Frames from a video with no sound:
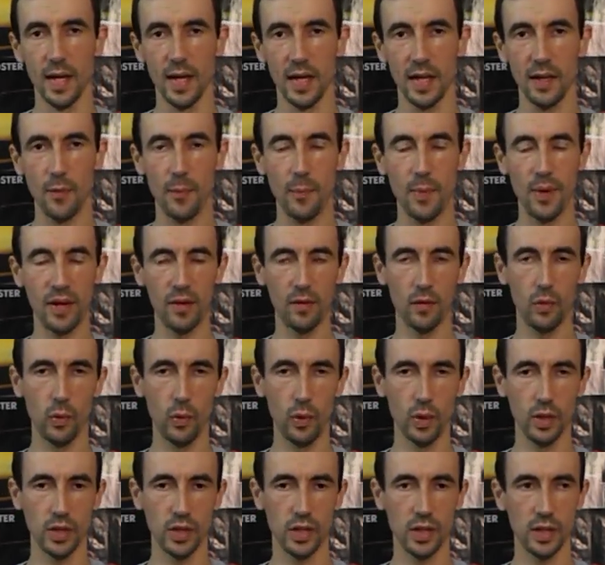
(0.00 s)
И в первую
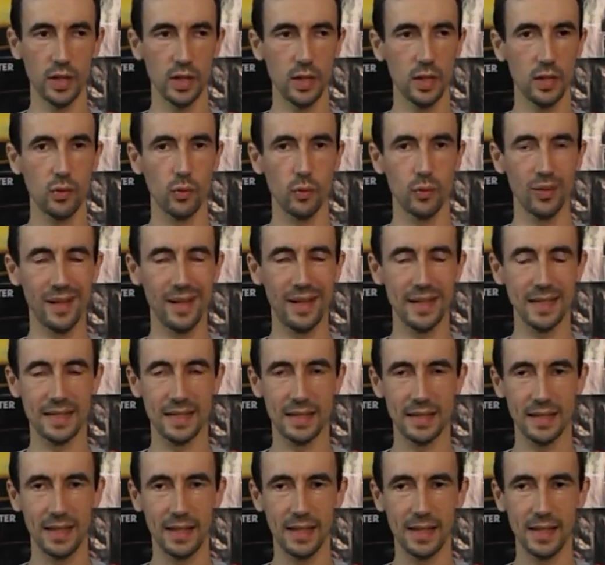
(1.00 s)
очередь у
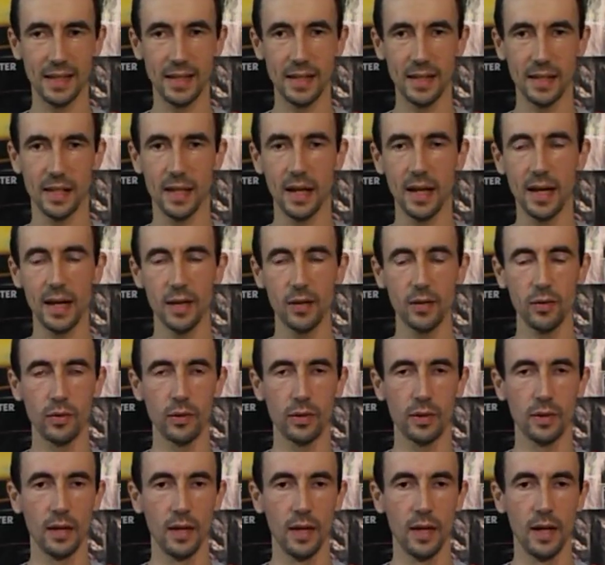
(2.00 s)
нас
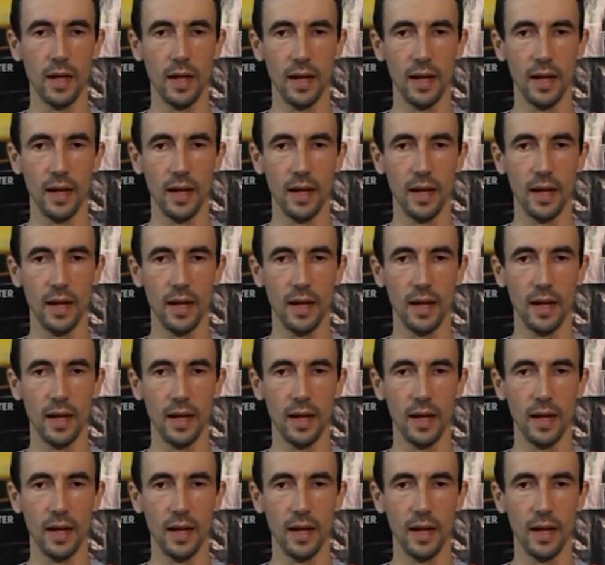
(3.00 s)
отлетают